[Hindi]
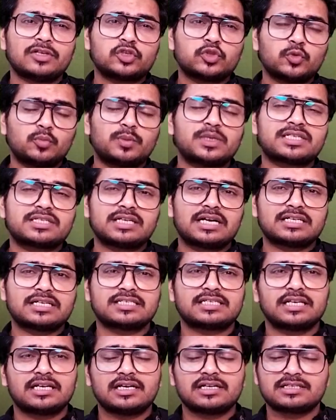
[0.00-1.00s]
सुपरस्टार
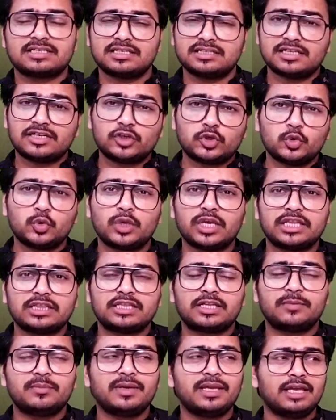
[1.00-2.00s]
सिंगर सीजन टू के
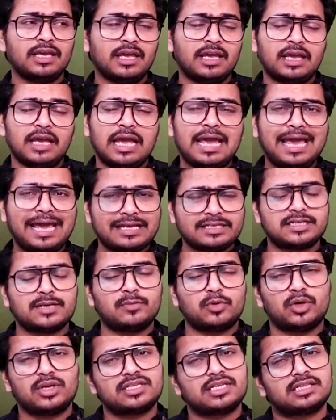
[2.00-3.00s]
अंदर भी ऐसा
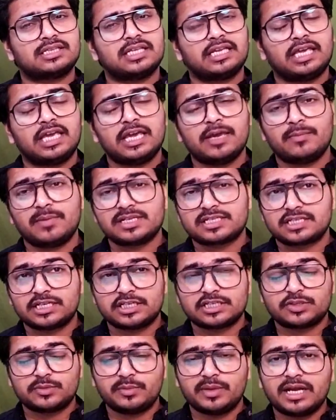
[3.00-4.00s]
बोला जाता है कि हिमेश
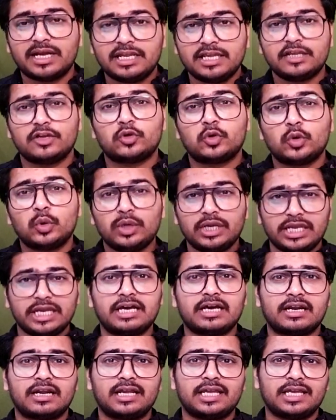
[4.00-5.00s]
रेशमिया ही इनको
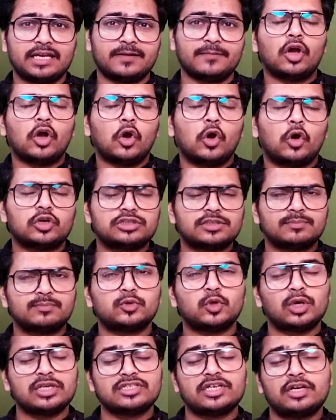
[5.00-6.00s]
लेकर आए हैं और जब
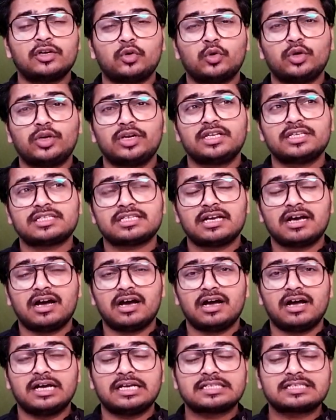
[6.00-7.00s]
2019 का
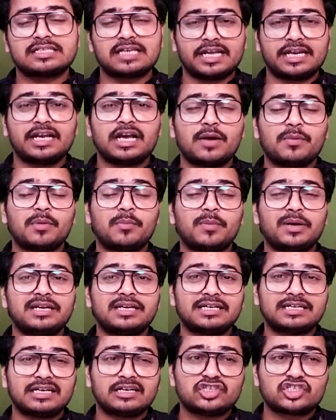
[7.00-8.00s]
सारे गामा पर
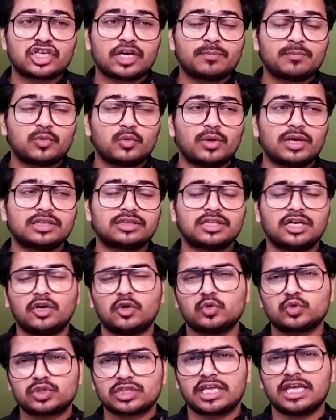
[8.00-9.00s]
लिटल चैंप हुआ था
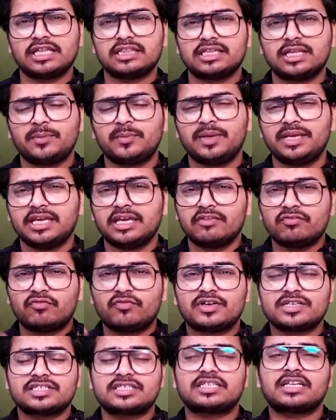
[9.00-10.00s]
उसके अंदर भी ये
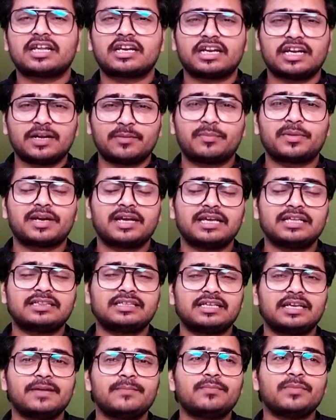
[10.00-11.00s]
फर्स्ट रनअप रहे
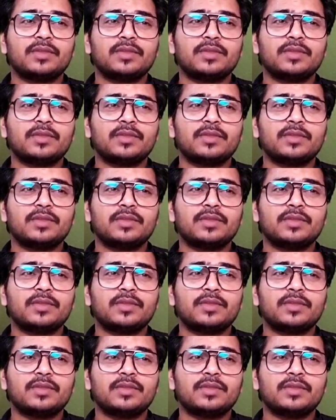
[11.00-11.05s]
थे